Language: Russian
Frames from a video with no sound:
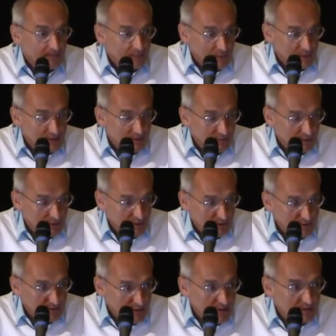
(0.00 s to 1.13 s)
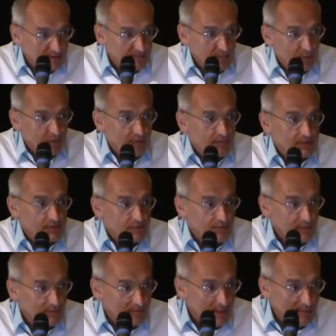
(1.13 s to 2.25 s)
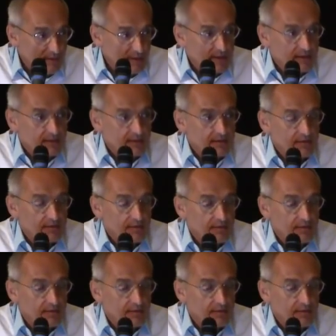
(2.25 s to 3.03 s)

Просто вот ты здесь плохо поступил, прими это.